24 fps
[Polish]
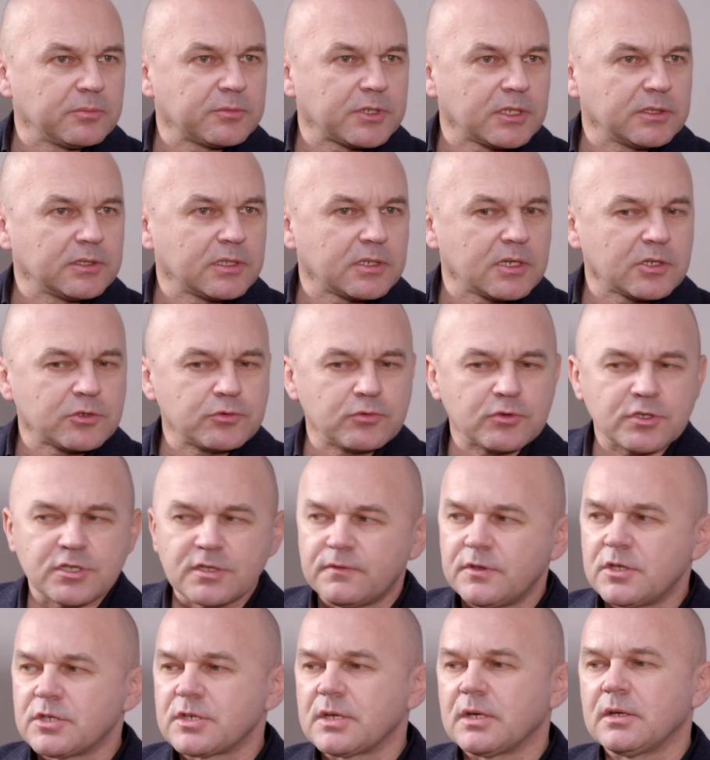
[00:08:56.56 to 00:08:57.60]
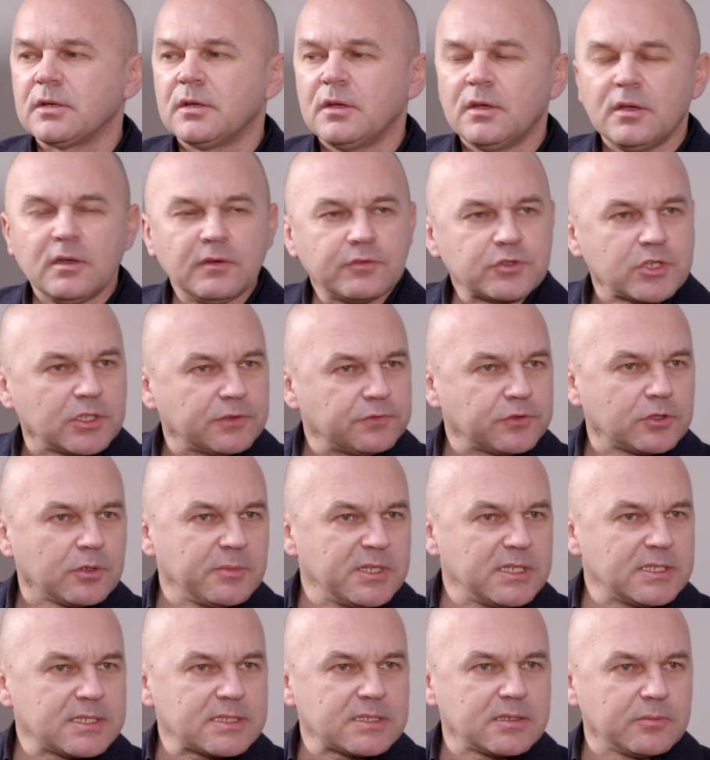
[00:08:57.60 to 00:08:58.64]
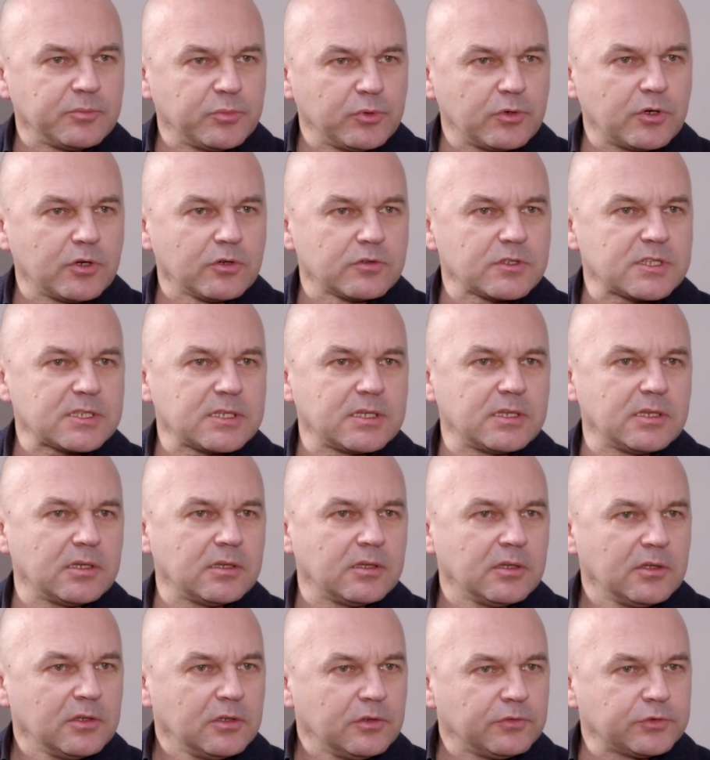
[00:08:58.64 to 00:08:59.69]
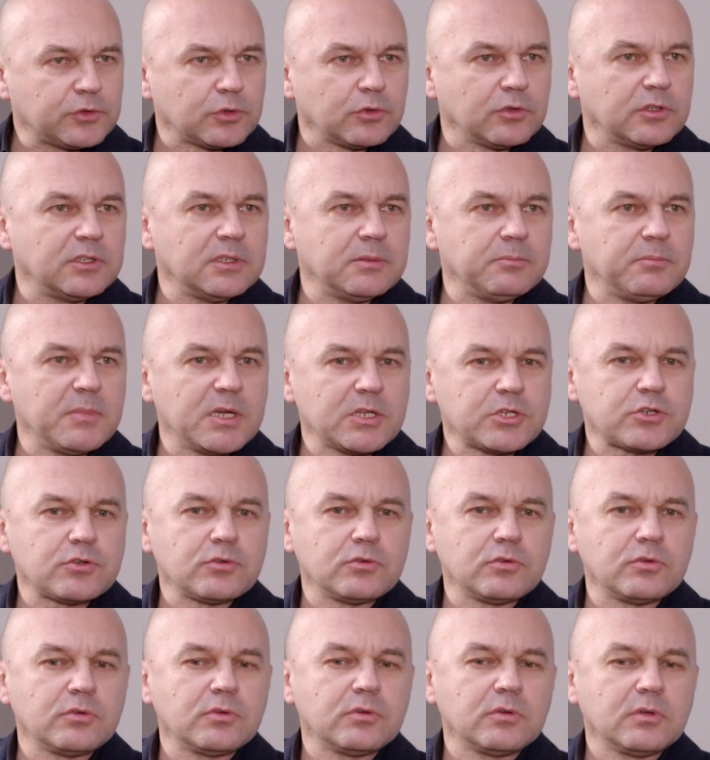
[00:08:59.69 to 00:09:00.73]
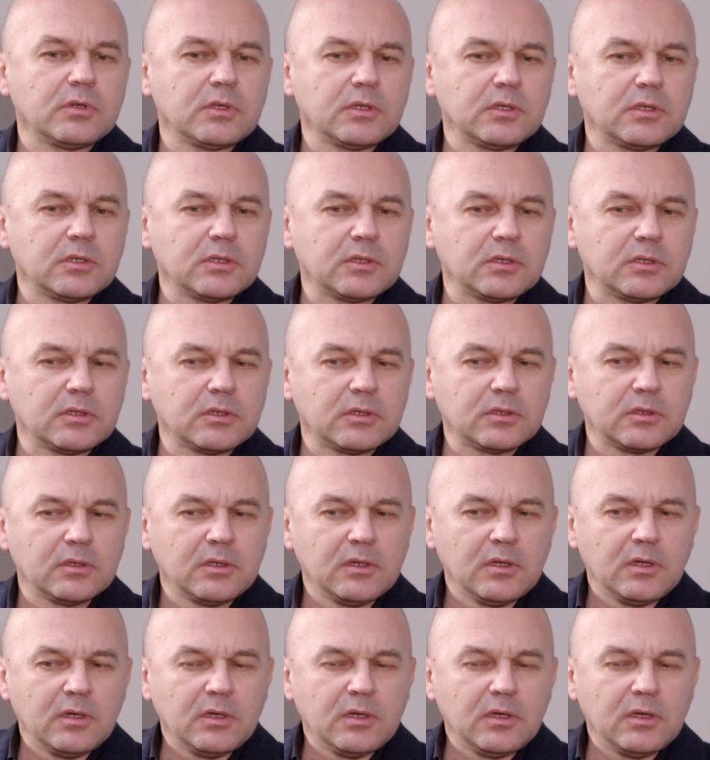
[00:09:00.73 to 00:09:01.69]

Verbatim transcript: trenera Dżurdżewicza, wszedł w to miejsce Bukowski tak. w trudnym meczu e,